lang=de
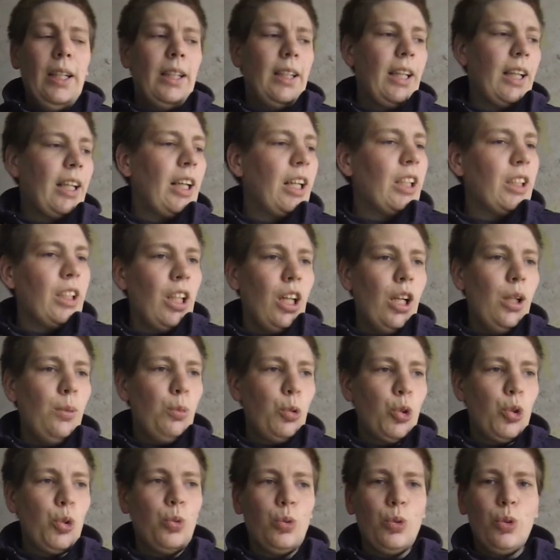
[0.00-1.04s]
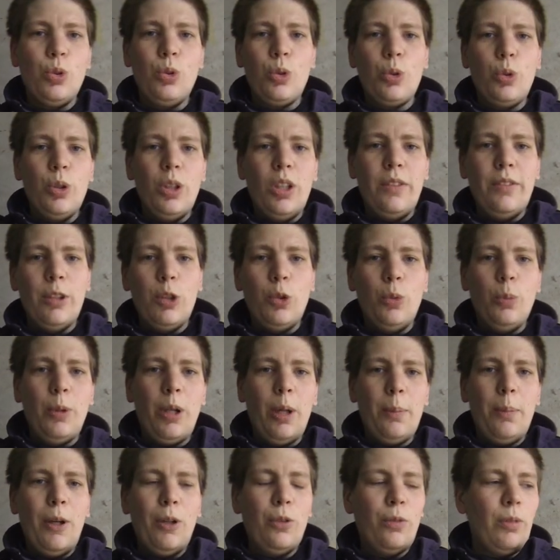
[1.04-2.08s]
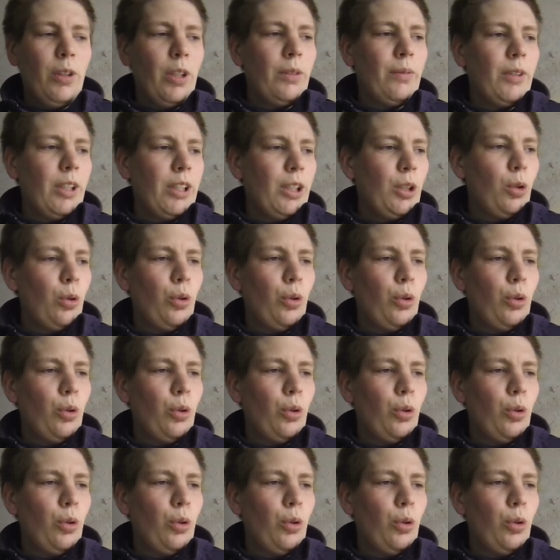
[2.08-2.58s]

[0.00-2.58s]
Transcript: Der Kanal muss unten drunter ein wenig umgebaut werden, weil der